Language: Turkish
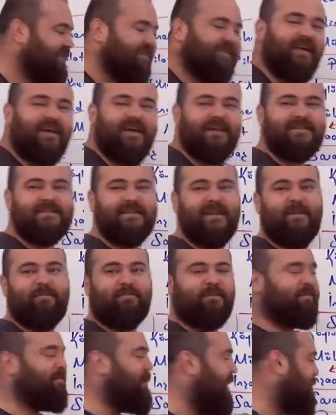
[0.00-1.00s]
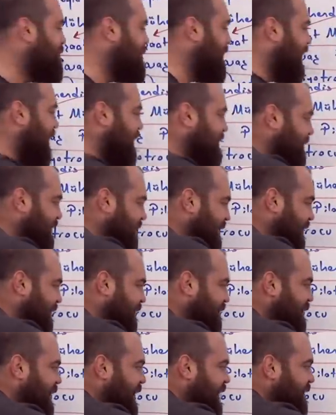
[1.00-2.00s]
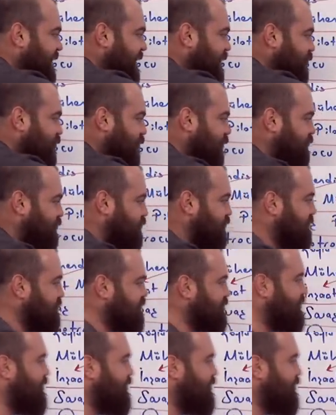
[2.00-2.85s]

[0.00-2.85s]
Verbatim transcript: Terzi yaptık. Bak bir kadın bir erkek doğurtturmuş.